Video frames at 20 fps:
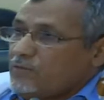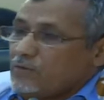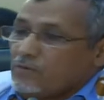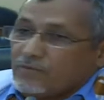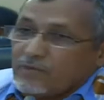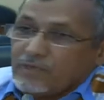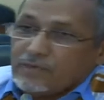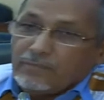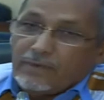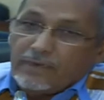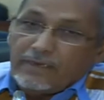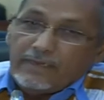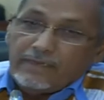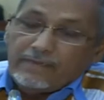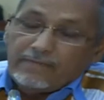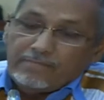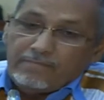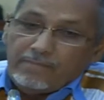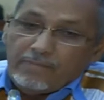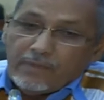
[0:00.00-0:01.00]
وفيهم اللي
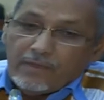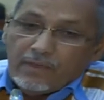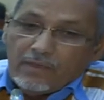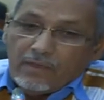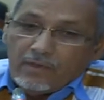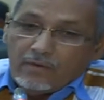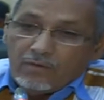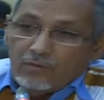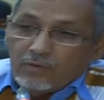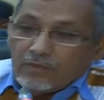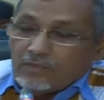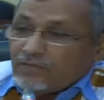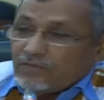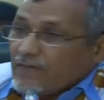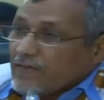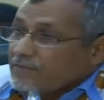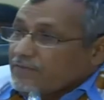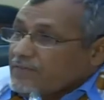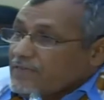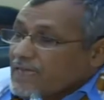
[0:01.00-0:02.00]

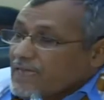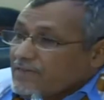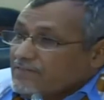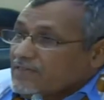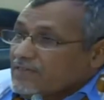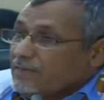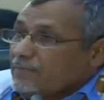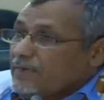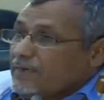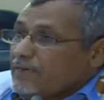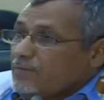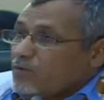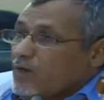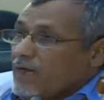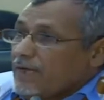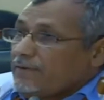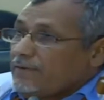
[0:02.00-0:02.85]
وانتفق فيه ياسر من الأموال